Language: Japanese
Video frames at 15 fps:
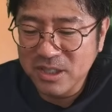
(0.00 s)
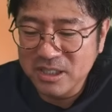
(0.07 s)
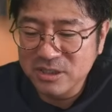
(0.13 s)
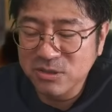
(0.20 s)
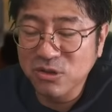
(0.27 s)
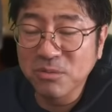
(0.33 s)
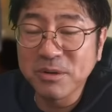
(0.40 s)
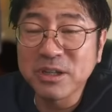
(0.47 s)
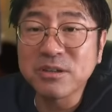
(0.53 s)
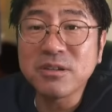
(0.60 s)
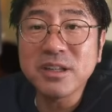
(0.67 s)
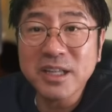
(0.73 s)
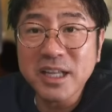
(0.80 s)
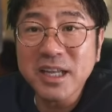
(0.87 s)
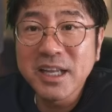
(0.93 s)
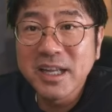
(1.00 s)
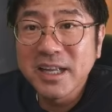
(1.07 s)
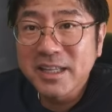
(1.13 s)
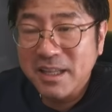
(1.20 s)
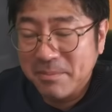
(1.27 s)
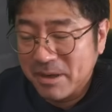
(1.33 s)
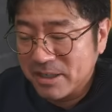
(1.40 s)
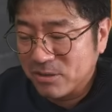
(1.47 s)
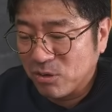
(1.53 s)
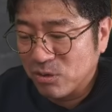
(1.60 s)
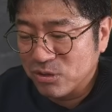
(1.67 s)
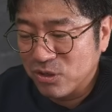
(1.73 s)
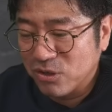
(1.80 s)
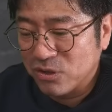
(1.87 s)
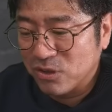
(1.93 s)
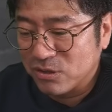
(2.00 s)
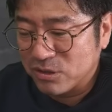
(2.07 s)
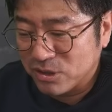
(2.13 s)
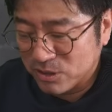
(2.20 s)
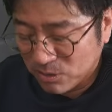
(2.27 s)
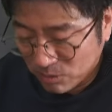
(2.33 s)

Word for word: 私のコメントでね、たまに行動力す